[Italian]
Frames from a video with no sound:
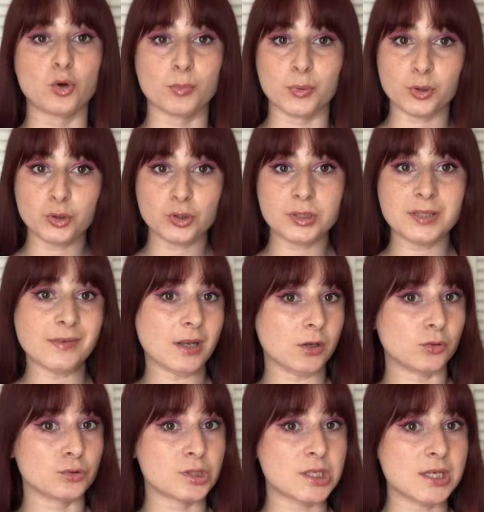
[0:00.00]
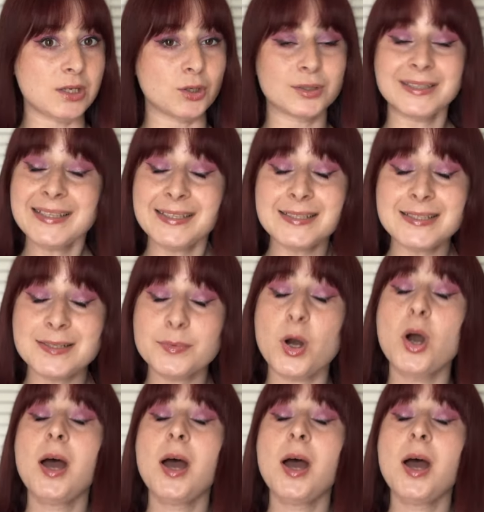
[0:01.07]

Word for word: prodotti ve li consiglio tantissimo.